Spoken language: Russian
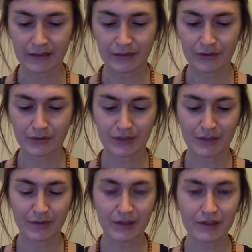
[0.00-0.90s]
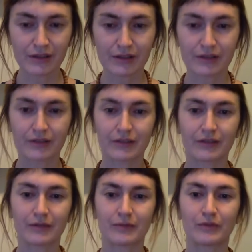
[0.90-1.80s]
То есть вот за месяц
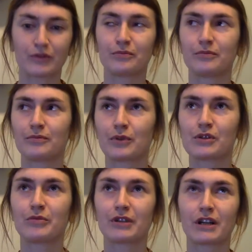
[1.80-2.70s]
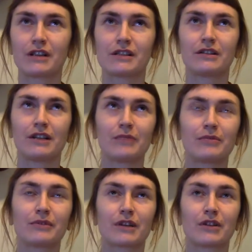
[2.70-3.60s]
э, вот просто прекрасный темп,
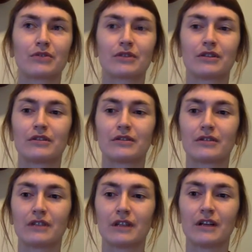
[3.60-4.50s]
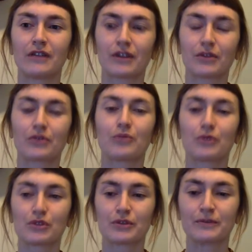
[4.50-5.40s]
за который, э, в котором
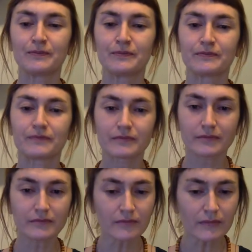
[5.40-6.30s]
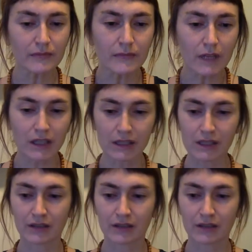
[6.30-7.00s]
можно от